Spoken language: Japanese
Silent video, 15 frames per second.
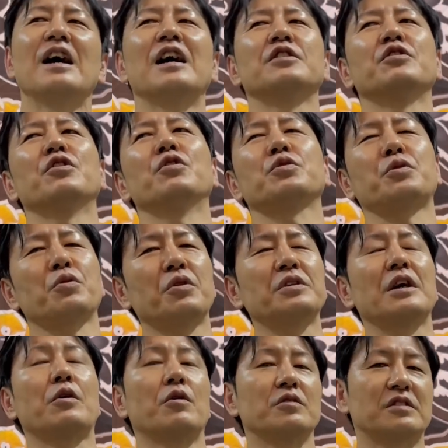あの男
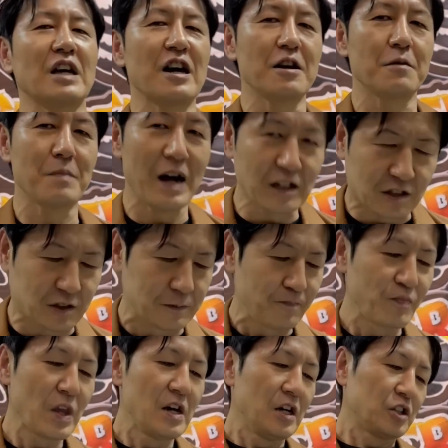でございます。
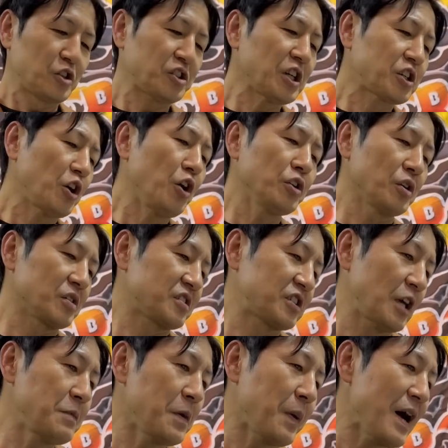そして今日の
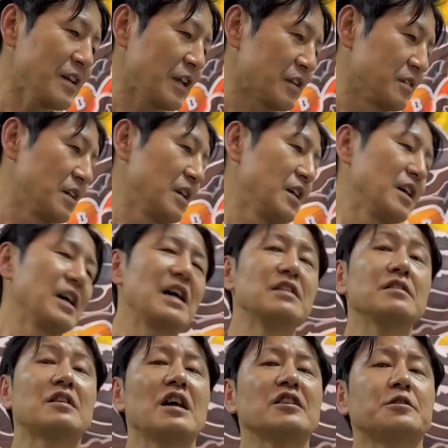セミファイナル、
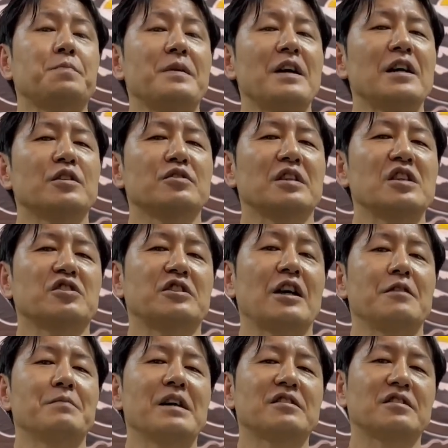エル・デスペラード選手と
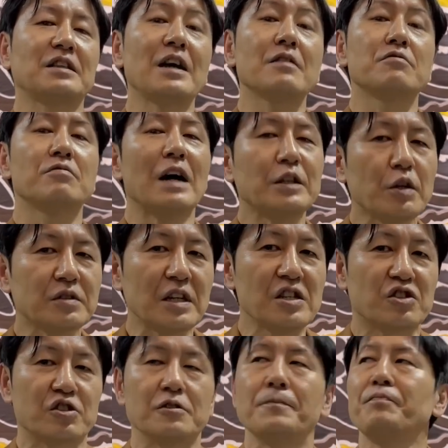マスター・ワト
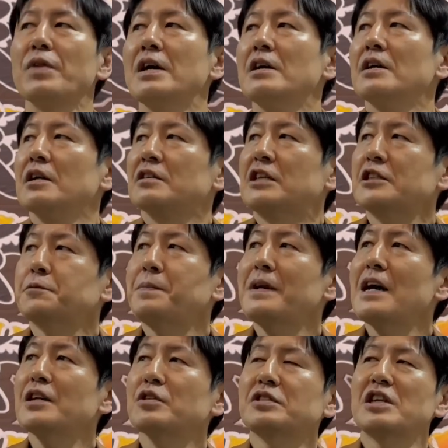選手、
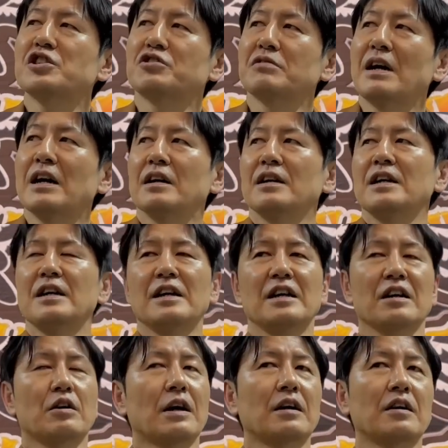デスペラード選手は、
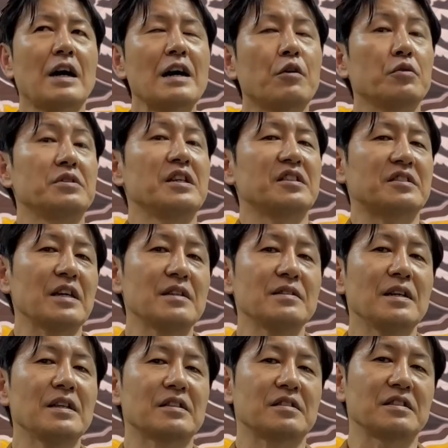過去2戦
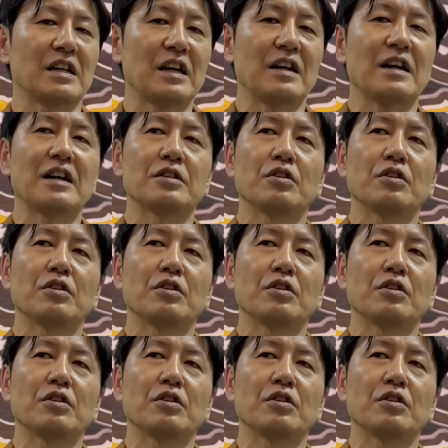でですね、